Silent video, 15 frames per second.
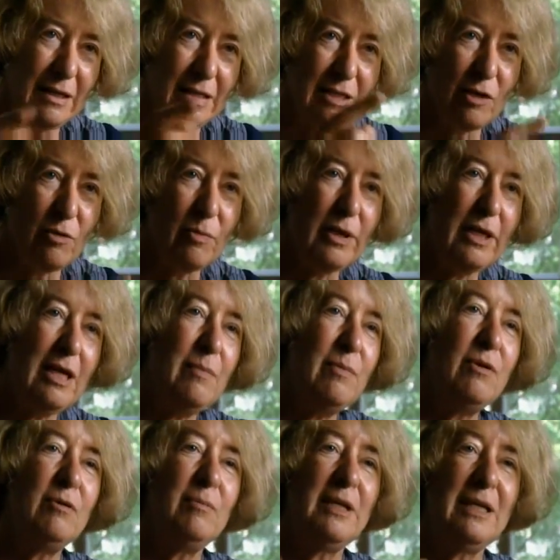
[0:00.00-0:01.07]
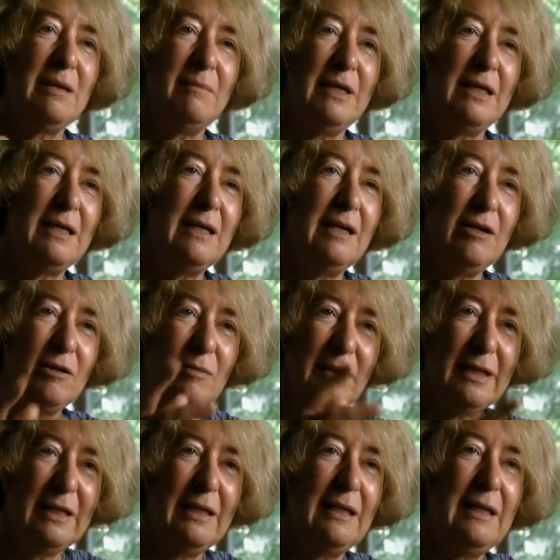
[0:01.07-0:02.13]
avec cet entourage, avec Hitler et
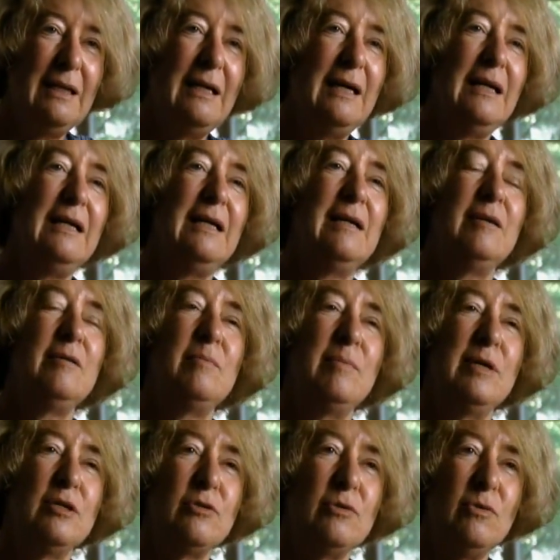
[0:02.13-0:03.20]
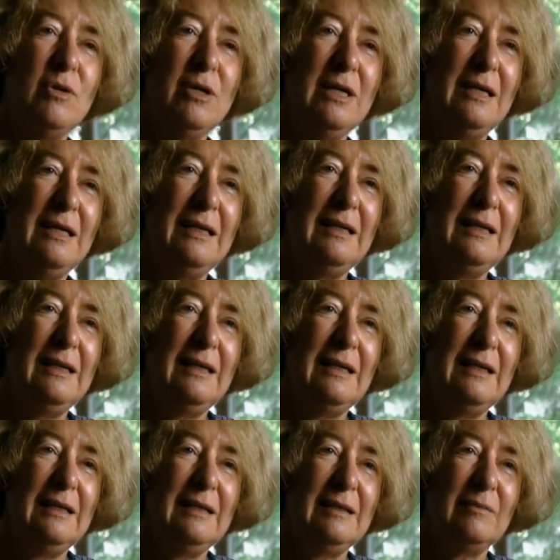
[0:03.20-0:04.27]
toutes les autres personnes,
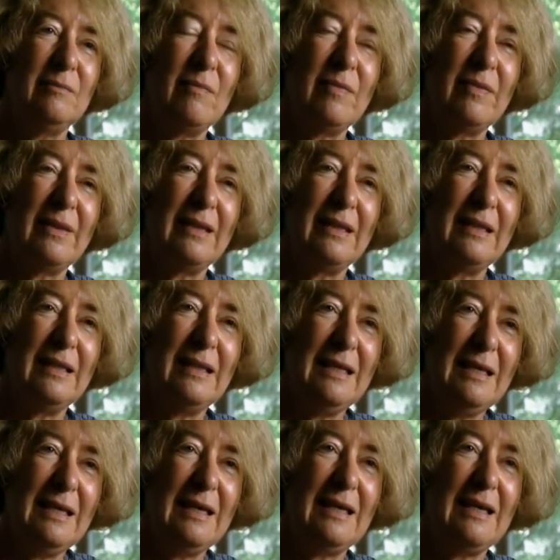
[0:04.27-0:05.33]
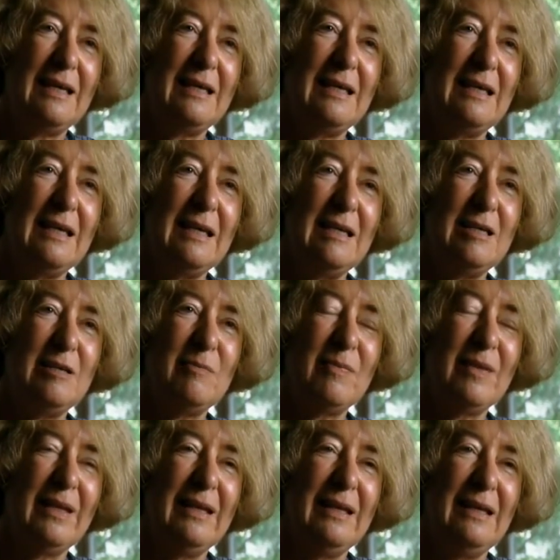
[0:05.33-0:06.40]
ähm, oui,
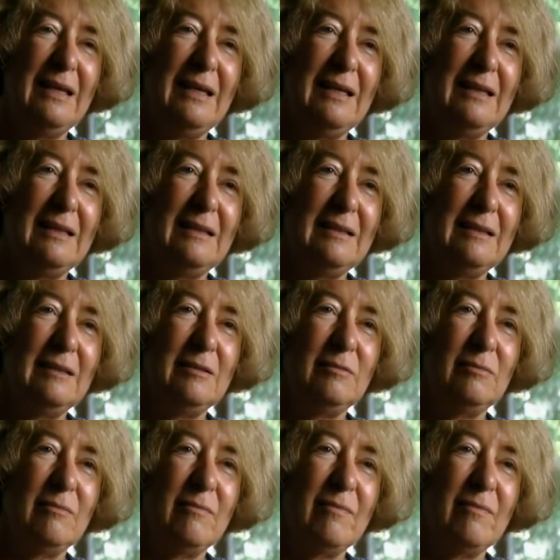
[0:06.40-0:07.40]
qui me